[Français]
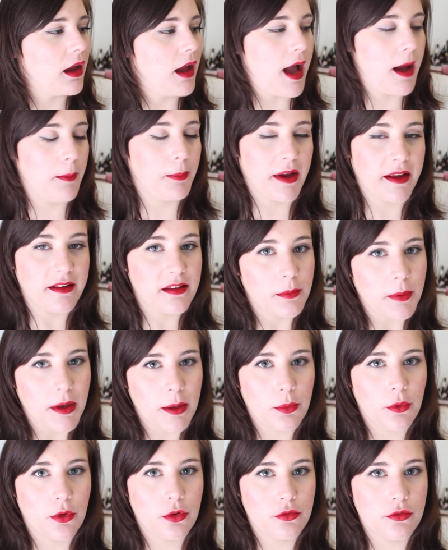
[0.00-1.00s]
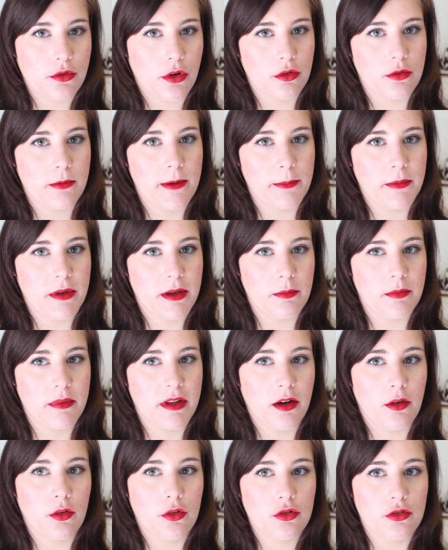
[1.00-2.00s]
Après, c'est pas le produit en lui-même qui me
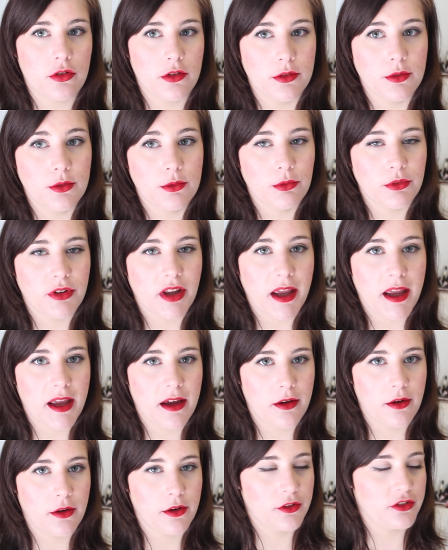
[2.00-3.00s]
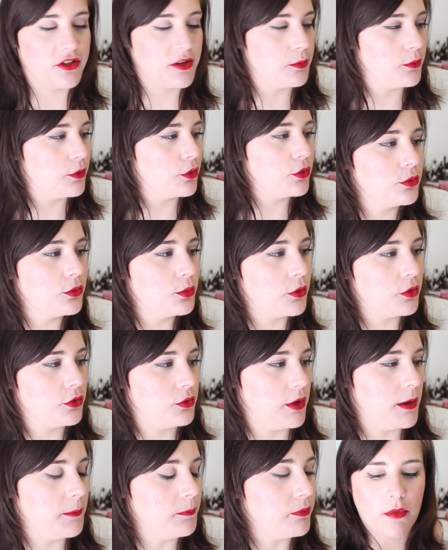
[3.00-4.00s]
dérange, au contraire, j'aime ce
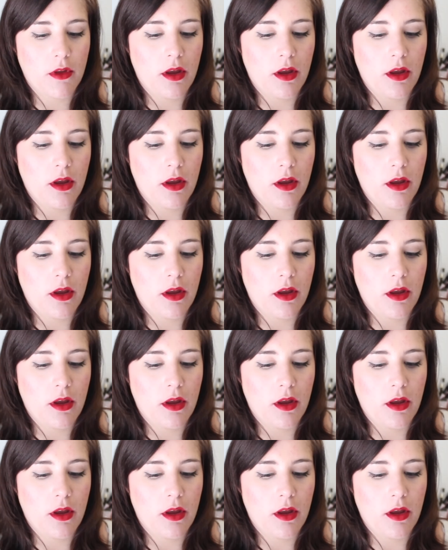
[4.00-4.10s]
produit.